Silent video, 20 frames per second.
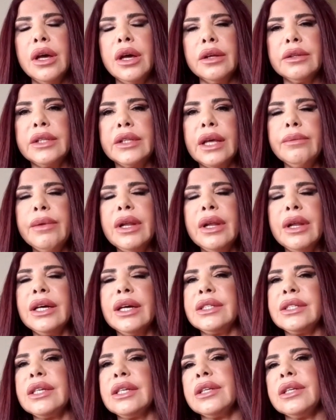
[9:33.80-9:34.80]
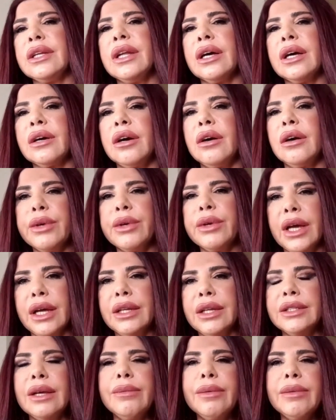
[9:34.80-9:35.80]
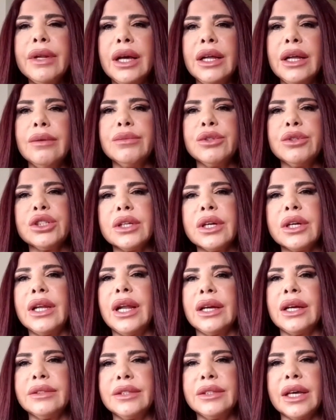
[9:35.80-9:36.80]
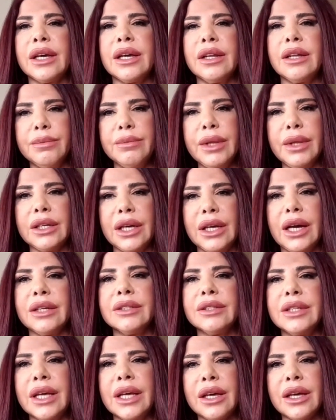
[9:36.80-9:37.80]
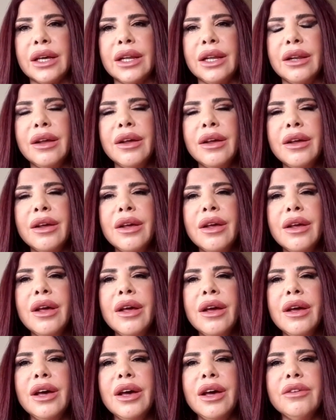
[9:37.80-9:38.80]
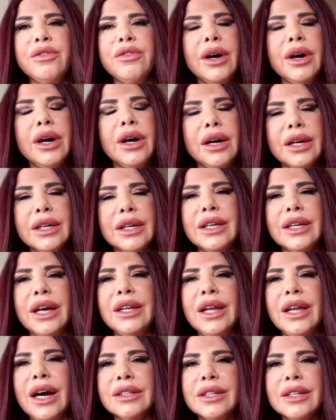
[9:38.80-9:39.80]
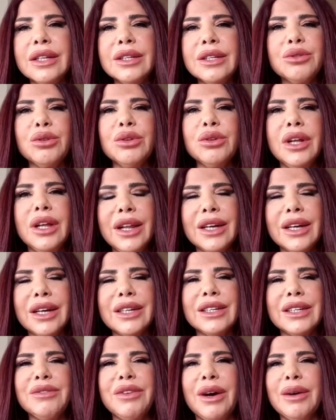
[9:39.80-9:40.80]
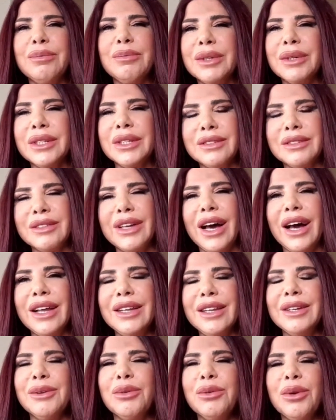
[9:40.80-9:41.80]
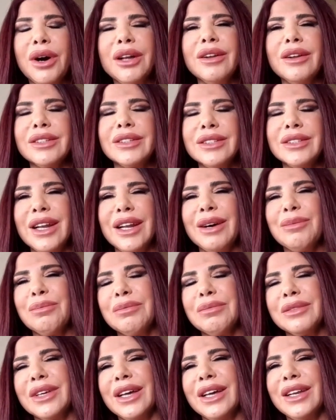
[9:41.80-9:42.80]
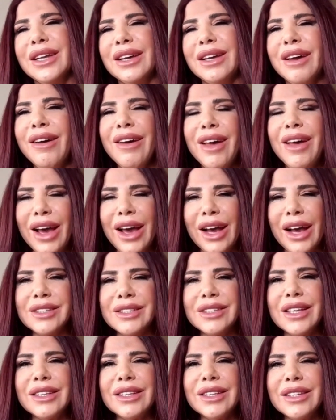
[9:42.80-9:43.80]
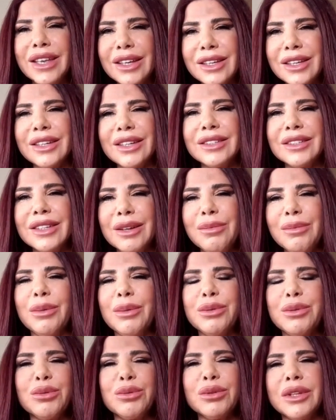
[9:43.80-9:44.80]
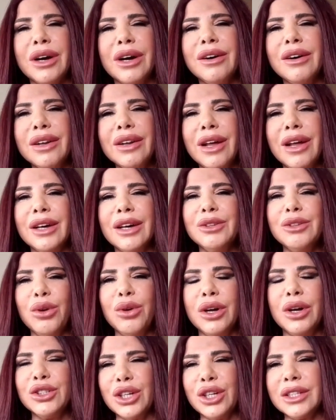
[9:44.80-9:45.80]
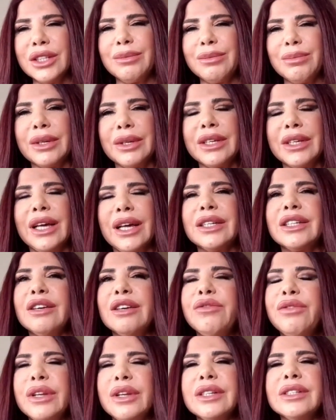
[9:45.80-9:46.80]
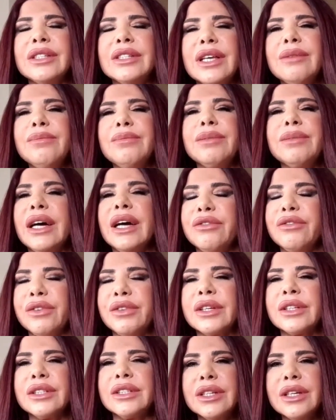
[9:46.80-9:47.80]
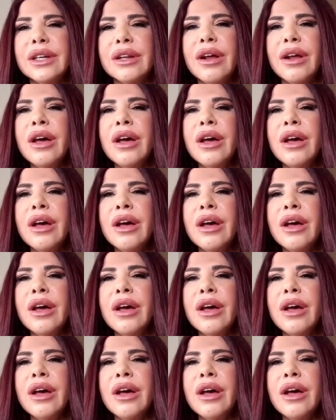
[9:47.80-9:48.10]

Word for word: دائما الاحساس انك قوي يعني دائما نحن بنشتغل على الداخل بنحكي على الداخل مزبوط آه، ف يعني حضرتكم هلا كيف عم بتحلل وانا كثير عم يعني حسيت هيك كثير مبسوطه لانه عن جد يعني كيف الانسان بيعرف كثير